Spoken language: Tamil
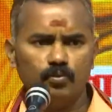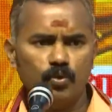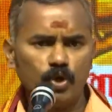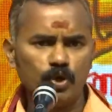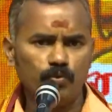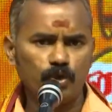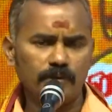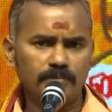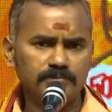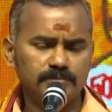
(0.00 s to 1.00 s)

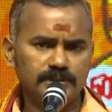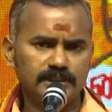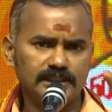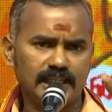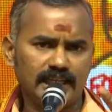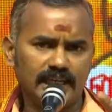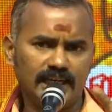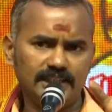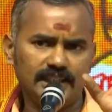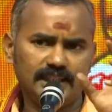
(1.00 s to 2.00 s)
ஒருபுறம்
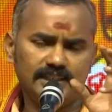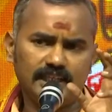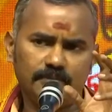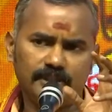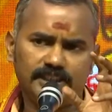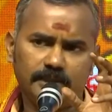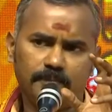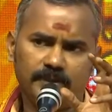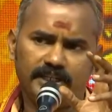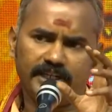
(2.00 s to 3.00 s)
சனாதன தர்மத்தை
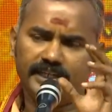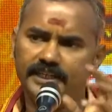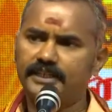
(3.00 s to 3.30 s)
பற்றின